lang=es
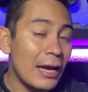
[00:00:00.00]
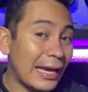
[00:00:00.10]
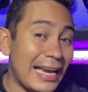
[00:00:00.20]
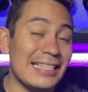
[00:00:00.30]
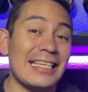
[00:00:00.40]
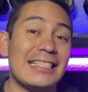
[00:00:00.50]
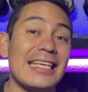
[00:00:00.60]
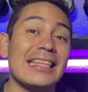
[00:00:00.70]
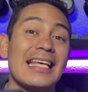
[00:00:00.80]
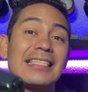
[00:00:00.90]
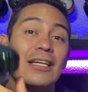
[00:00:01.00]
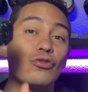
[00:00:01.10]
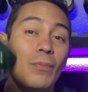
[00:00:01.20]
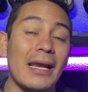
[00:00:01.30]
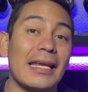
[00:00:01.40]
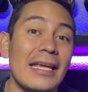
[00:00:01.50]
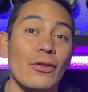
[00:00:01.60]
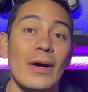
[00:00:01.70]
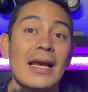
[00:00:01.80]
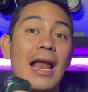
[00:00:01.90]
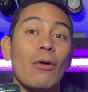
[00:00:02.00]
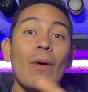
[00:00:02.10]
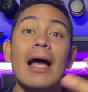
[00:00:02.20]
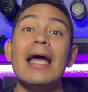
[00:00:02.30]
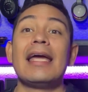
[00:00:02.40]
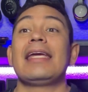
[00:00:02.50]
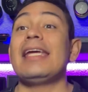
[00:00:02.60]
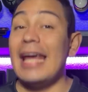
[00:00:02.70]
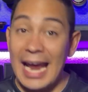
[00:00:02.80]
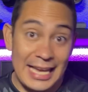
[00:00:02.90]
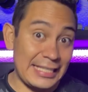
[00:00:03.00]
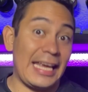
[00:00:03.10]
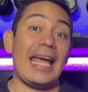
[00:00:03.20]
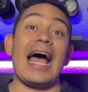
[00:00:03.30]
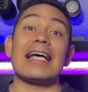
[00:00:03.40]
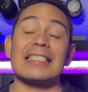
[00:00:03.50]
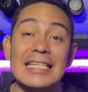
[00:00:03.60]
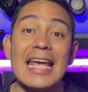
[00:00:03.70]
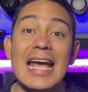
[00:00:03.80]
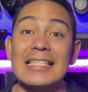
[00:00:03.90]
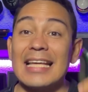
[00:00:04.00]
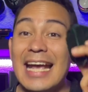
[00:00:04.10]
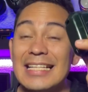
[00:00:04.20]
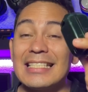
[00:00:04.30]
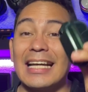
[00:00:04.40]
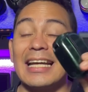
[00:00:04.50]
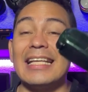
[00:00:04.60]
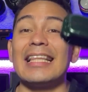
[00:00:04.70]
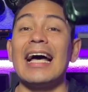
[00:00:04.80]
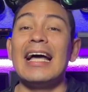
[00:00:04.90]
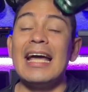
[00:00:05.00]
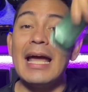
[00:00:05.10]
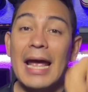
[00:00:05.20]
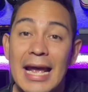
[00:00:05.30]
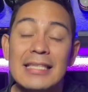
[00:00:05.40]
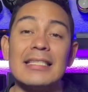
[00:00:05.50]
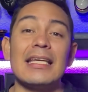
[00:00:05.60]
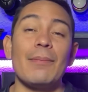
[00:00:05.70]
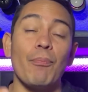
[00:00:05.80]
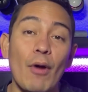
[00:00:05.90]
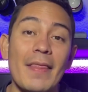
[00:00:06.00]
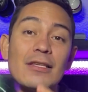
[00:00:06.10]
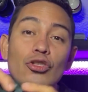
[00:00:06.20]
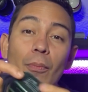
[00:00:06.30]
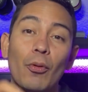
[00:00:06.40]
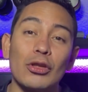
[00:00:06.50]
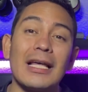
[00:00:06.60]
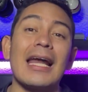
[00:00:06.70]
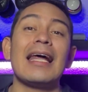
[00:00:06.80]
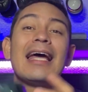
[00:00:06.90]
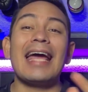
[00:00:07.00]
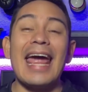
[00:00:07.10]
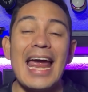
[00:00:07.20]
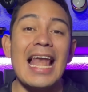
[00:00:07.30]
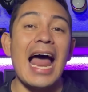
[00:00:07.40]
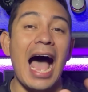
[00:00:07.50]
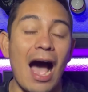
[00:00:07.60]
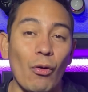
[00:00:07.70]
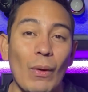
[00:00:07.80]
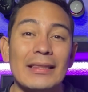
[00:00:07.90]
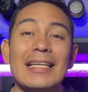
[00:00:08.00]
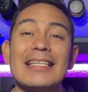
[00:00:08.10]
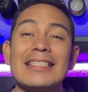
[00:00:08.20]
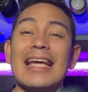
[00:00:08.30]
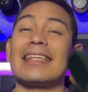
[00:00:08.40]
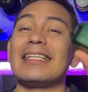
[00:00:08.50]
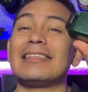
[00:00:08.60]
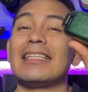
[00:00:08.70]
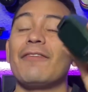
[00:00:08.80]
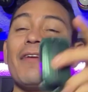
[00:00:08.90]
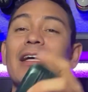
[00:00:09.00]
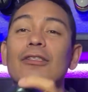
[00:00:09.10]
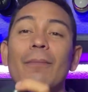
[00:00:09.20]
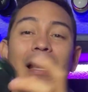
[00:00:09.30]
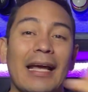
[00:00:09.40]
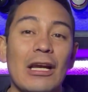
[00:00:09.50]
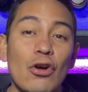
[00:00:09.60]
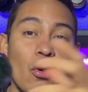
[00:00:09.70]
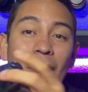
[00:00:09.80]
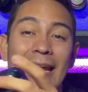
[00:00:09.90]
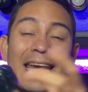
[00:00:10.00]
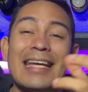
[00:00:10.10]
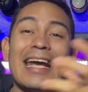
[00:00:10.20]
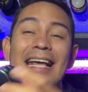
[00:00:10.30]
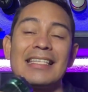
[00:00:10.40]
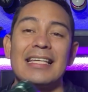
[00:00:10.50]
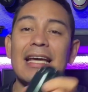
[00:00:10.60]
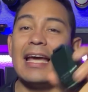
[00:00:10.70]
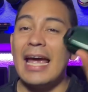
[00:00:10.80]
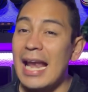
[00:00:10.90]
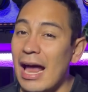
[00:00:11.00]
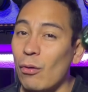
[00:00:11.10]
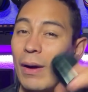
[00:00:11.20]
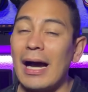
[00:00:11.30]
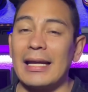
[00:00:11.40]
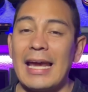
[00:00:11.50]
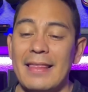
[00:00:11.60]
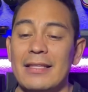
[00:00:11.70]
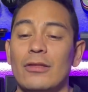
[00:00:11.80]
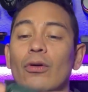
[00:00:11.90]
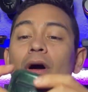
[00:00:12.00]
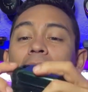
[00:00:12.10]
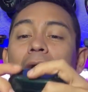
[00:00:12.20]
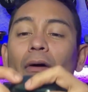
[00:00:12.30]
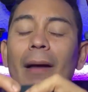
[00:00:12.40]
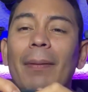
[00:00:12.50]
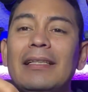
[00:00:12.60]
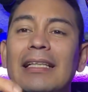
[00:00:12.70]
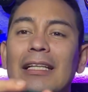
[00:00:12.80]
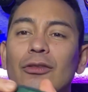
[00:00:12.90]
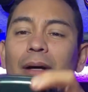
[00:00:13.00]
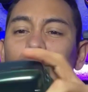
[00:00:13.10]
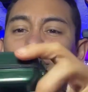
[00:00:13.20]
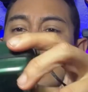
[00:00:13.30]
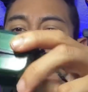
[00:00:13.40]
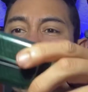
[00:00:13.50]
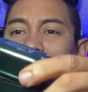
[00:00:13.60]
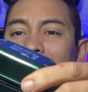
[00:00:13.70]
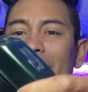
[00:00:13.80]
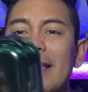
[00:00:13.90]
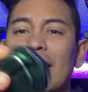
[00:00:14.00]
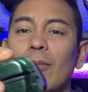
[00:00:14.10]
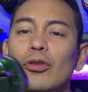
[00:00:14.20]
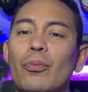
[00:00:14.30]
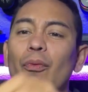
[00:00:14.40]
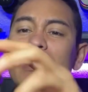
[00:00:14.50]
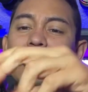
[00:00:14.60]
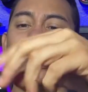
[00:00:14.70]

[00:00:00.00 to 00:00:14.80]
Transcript: que necesita ser sumergido en el agua y es que así es, esta cajita es y puede soportar el agua. Tiene cierta certificación para que no ingrese el agua aquí adentro. Ahora, pandita, te lo voy a mostrar rápidamente. Como tú puedes